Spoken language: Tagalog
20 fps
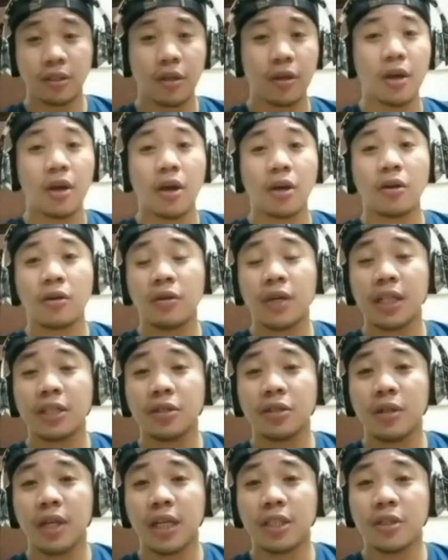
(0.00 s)
So,
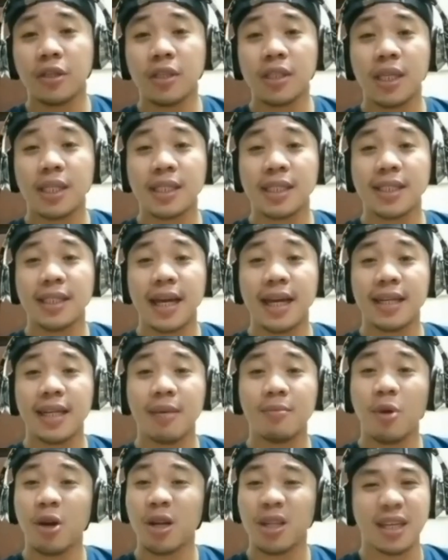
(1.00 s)
congratulations at isa
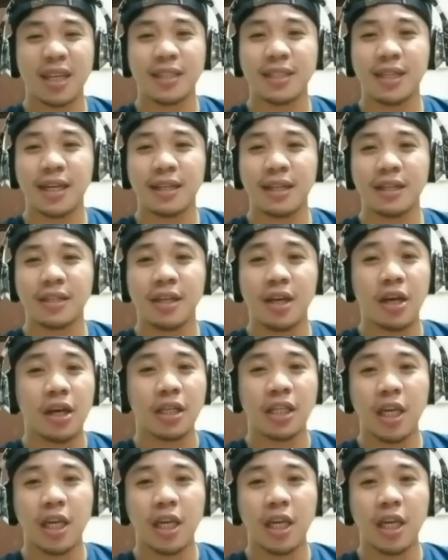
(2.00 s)
ka ng monetized channel.